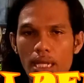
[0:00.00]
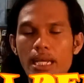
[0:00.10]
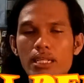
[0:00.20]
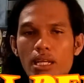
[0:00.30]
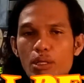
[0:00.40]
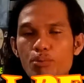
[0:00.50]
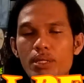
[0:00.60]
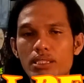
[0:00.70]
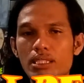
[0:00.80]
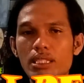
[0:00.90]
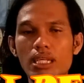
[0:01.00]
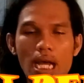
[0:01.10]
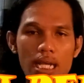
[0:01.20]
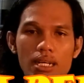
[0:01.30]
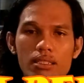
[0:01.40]
keadaan kehidupan si
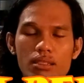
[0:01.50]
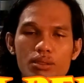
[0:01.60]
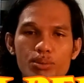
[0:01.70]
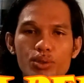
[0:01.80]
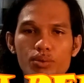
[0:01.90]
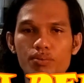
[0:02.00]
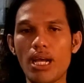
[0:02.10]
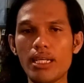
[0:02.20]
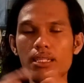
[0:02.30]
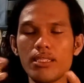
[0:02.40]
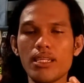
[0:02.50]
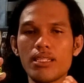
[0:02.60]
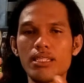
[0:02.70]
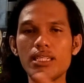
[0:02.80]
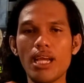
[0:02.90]
Aril tersebut.
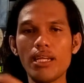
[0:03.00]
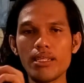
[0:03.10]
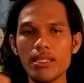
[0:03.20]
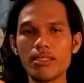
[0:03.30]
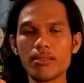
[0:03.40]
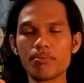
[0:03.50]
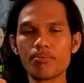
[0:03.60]
Akhirnya di ending,